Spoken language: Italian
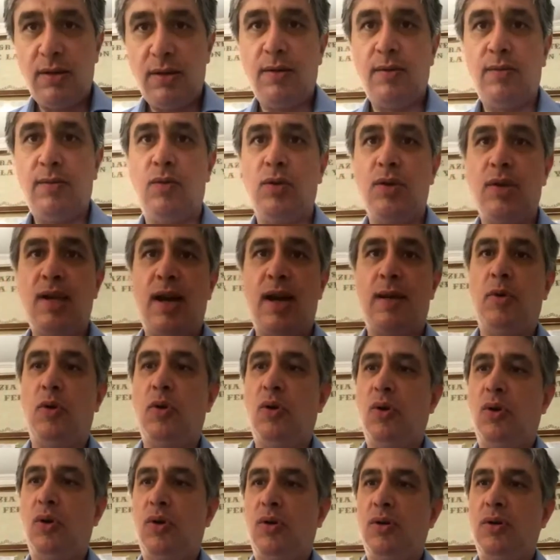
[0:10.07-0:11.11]

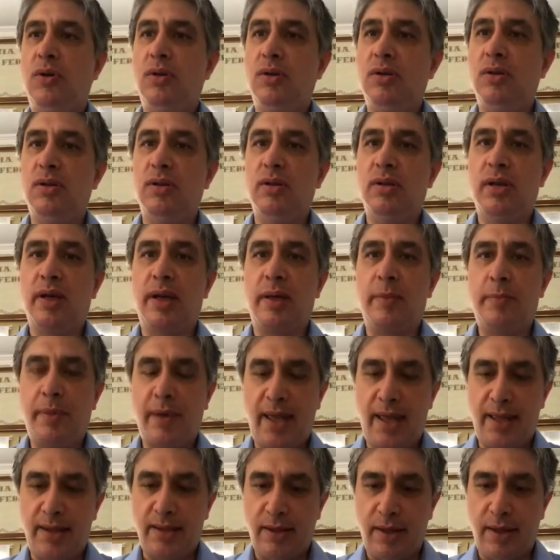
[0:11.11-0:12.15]
Vogliamo
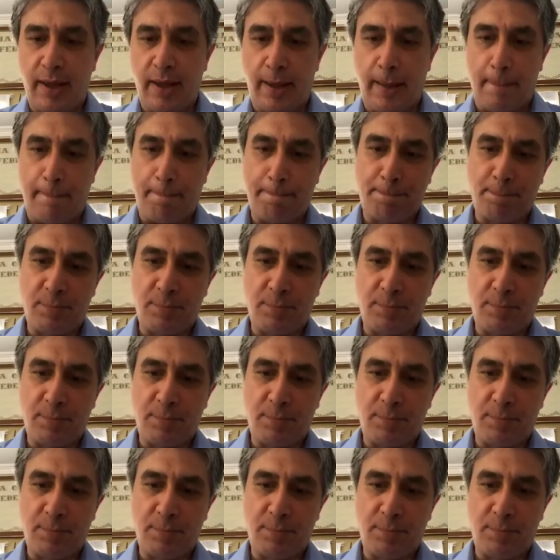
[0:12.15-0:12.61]
riprendere